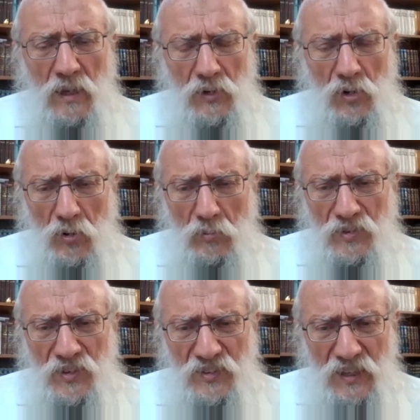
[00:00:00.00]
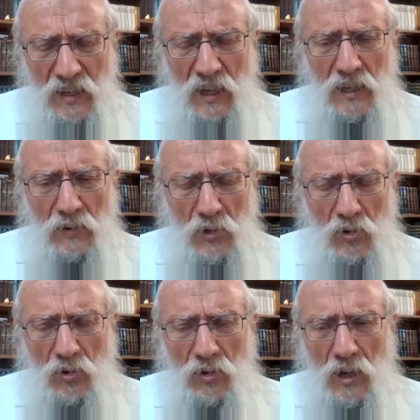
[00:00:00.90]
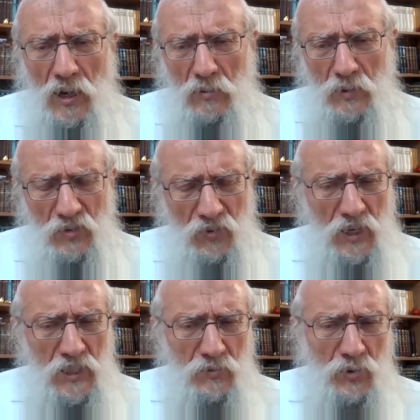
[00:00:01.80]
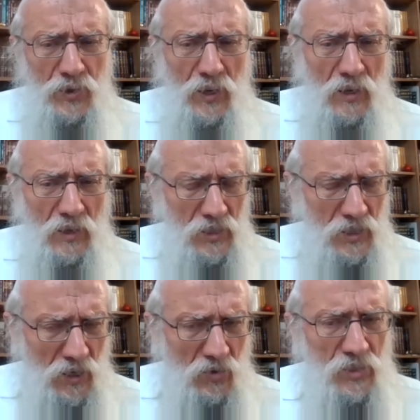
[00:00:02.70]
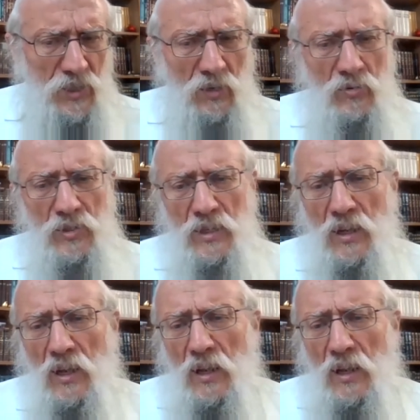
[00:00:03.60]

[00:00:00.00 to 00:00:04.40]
В каком состоянии, в какой атмосфере живут даже хорошие люди.